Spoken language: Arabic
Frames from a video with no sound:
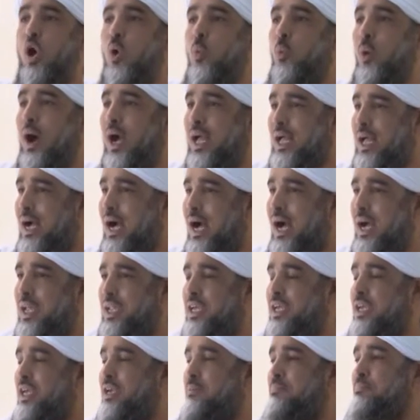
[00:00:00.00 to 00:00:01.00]

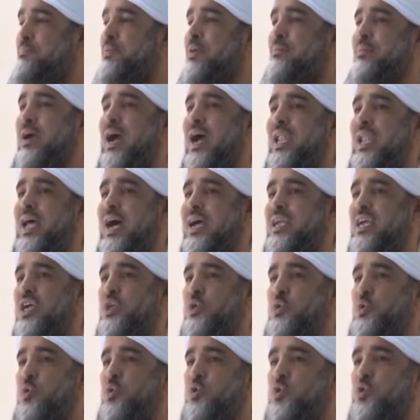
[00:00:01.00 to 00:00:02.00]
وقهرهم بما لا
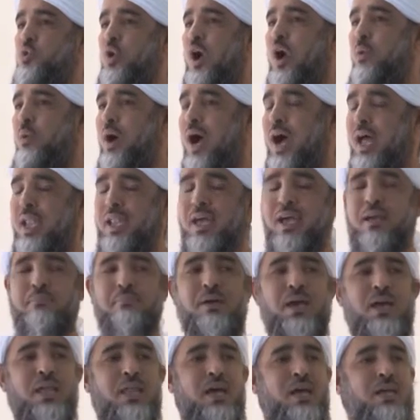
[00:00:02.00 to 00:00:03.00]
يجوز أو على
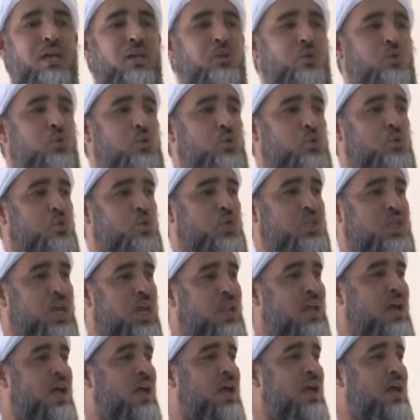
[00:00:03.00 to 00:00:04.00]
ما لا يجوز
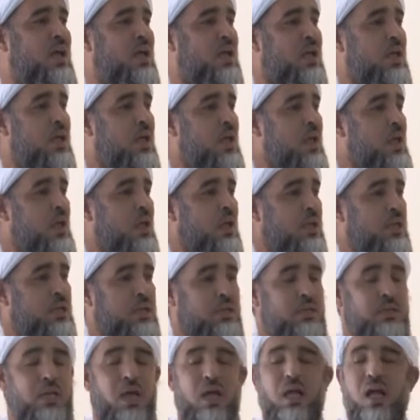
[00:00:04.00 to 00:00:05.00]
شرعا
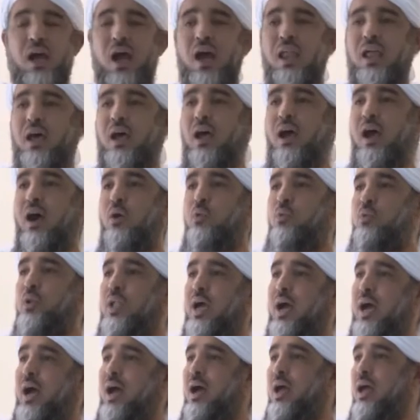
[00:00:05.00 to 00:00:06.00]
إن قهر
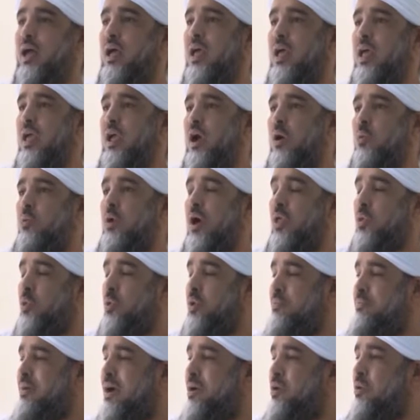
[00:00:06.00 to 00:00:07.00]
هؤلاء
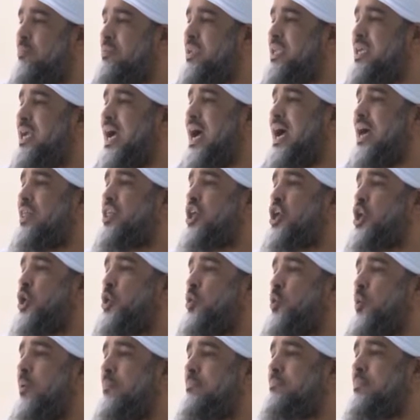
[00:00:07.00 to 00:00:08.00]
وظلمهم لهذه
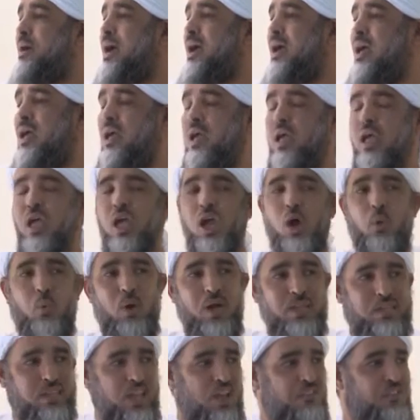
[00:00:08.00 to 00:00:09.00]
الأمة
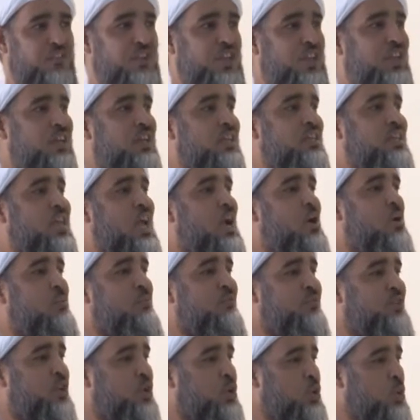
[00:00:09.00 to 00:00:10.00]

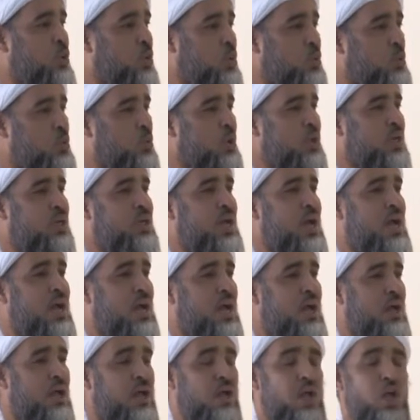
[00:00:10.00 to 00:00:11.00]
وتفريطهم في
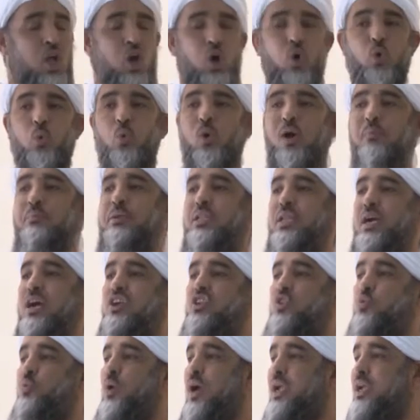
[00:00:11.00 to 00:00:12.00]
حقوقها هو من
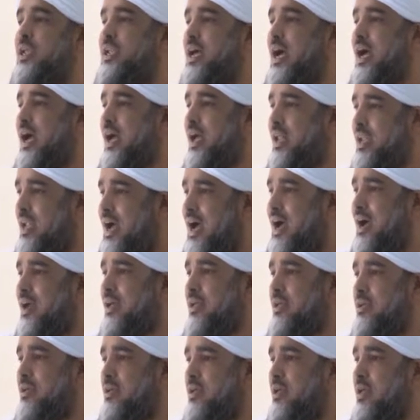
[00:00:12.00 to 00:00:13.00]
أسوأ
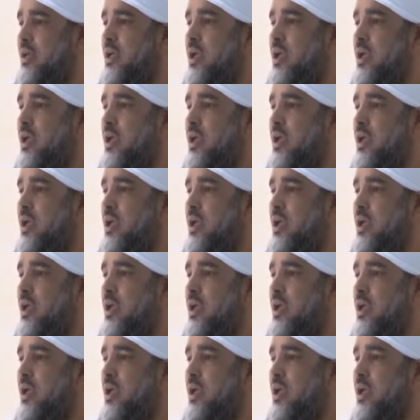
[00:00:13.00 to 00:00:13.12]
الأخلاق